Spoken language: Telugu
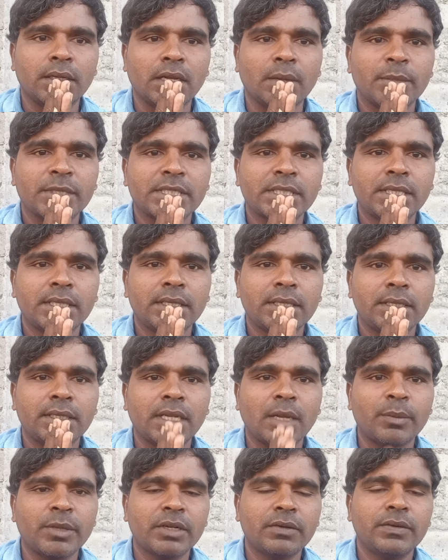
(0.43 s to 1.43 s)
నమస్తే
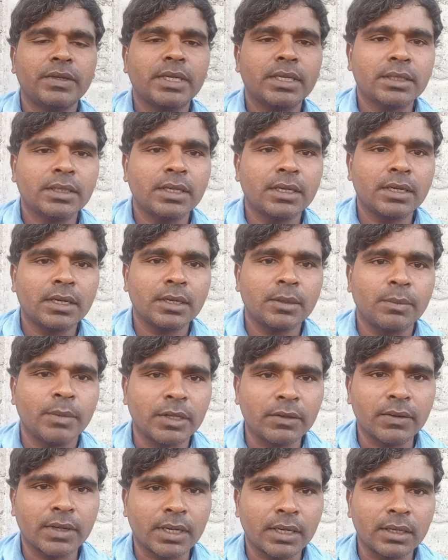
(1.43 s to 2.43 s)
నా పేరు వీరేందర్
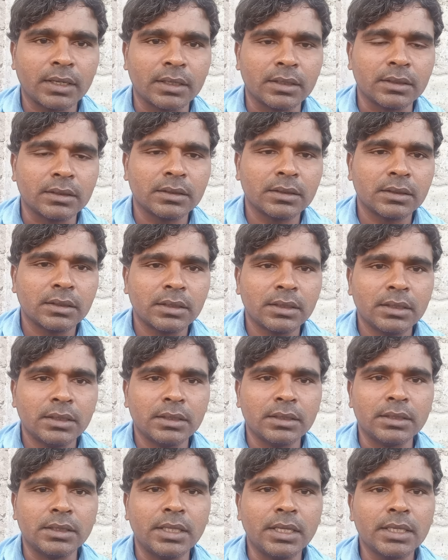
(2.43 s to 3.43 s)
మది వరంగల్
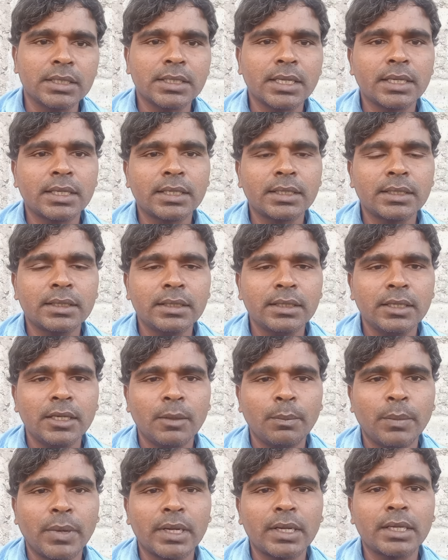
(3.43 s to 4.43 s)
దేశానికి
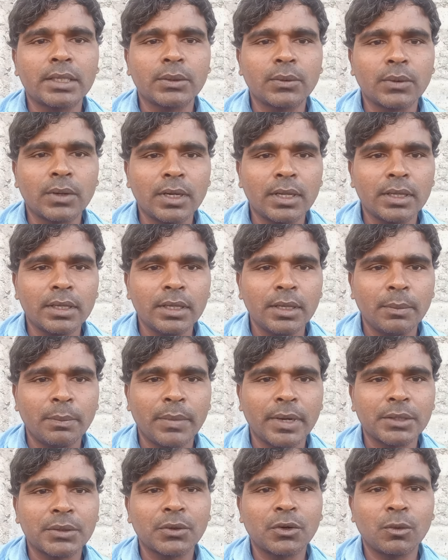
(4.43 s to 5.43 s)
పల్లెటూరులే
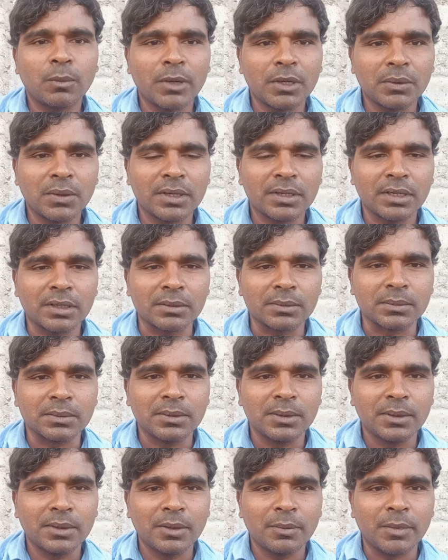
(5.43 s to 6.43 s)
పట్టుకొమ్మలు అన్నారు
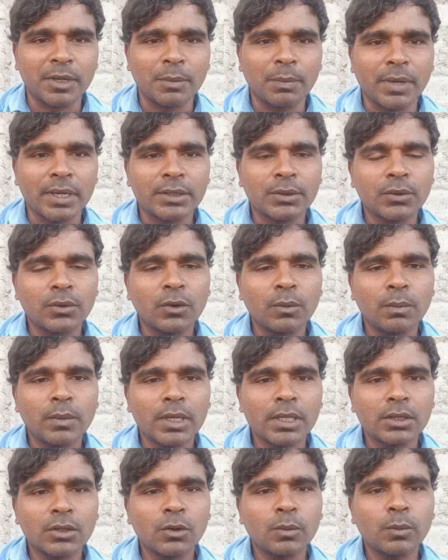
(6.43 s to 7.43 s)
మరి
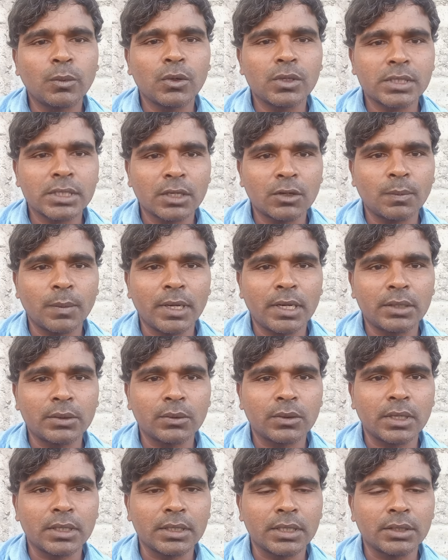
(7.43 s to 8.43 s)
పట్టుకొమ్మలతో పోల్చారు
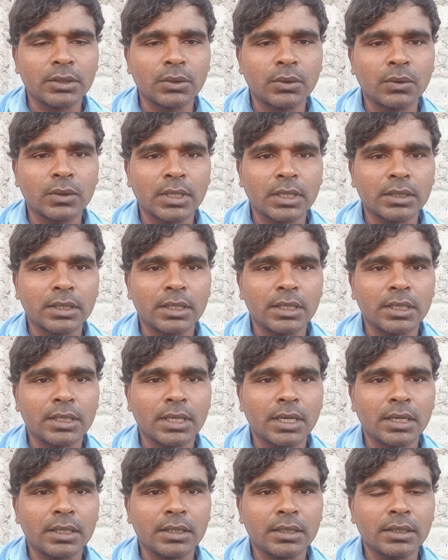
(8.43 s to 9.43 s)
పల్లెటూర్లని ఎందుకో నాకు తెలియదు
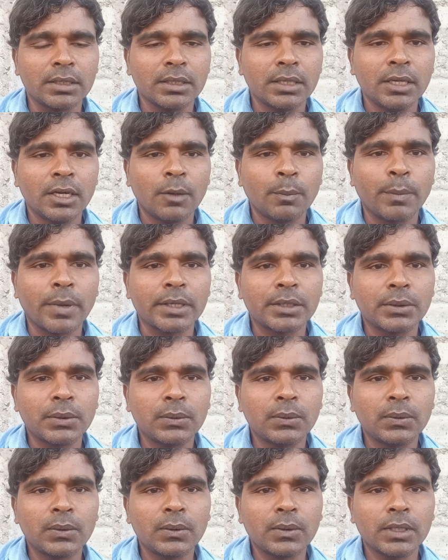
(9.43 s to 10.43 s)
కానీ
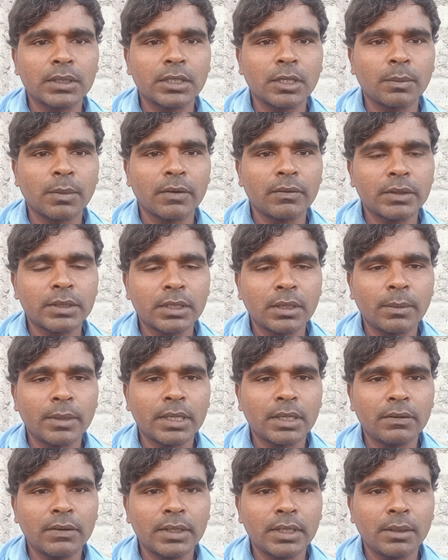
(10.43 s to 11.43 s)
పట్టుగుళ్ళు అంత
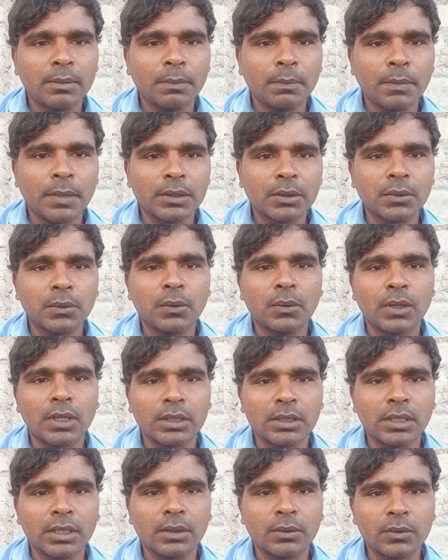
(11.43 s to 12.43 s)
పవిత్రమైనవి పట్టుగుళ్ళు
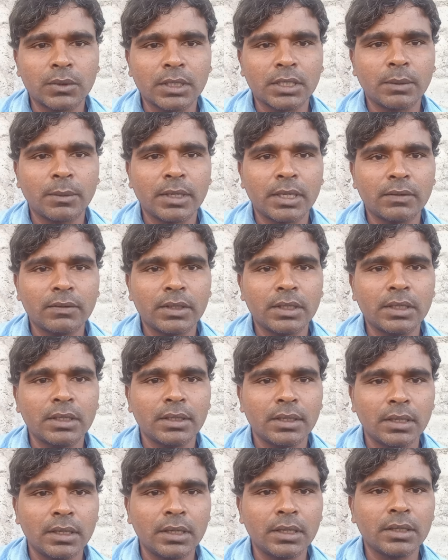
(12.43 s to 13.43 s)
అంత ఉన్నతమైనవి
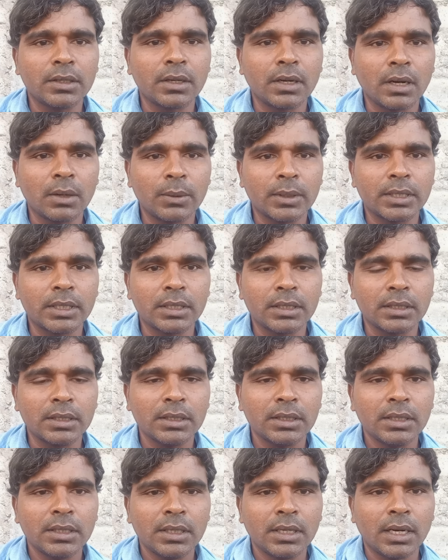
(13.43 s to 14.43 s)
లేదు కాబట్టి
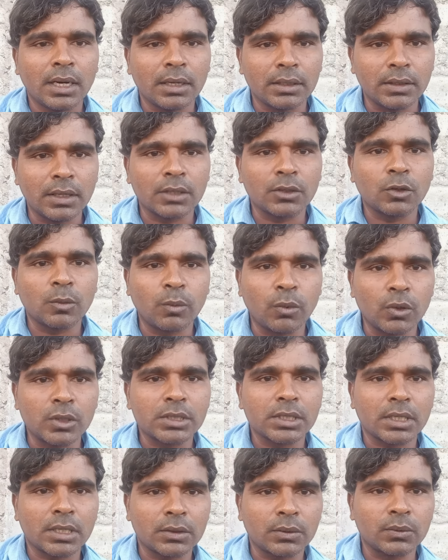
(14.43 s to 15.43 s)
దాంతో
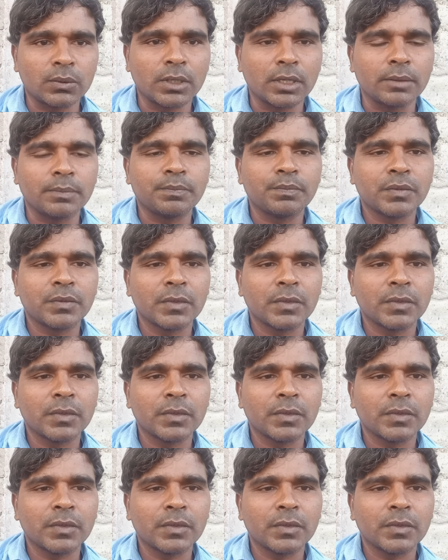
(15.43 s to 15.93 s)
పోల్చారనుకుంటా